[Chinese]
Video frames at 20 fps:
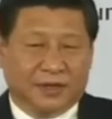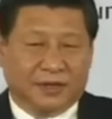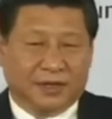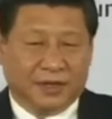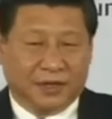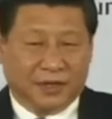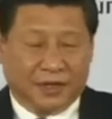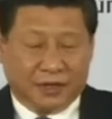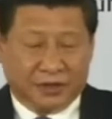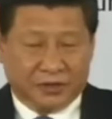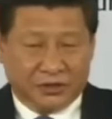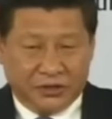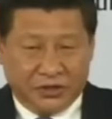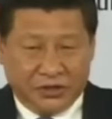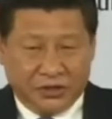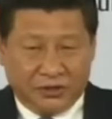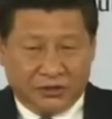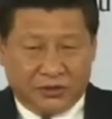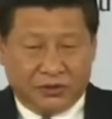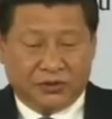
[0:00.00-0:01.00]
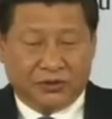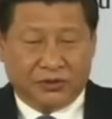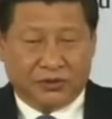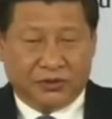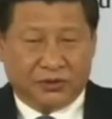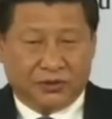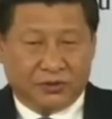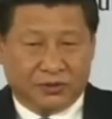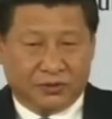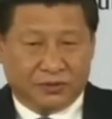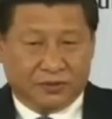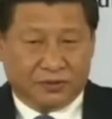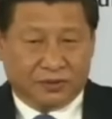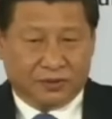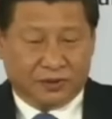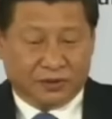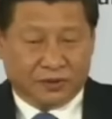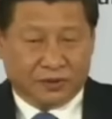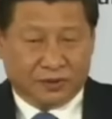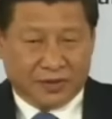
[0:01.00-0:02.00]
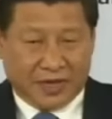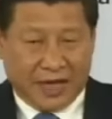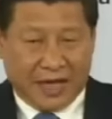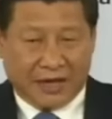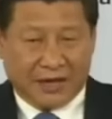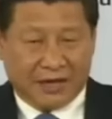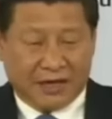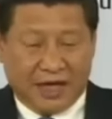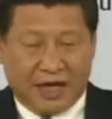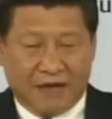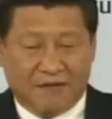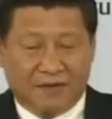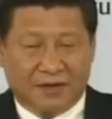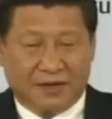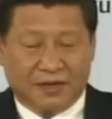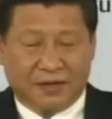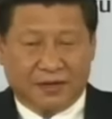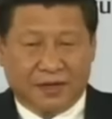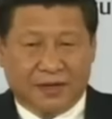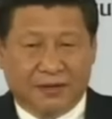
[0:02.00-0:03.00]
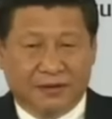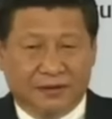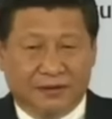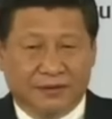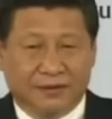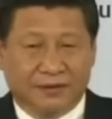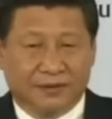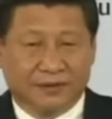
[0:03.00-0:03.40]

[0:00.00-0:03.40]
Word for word: 一定要继续走改革开放的道路。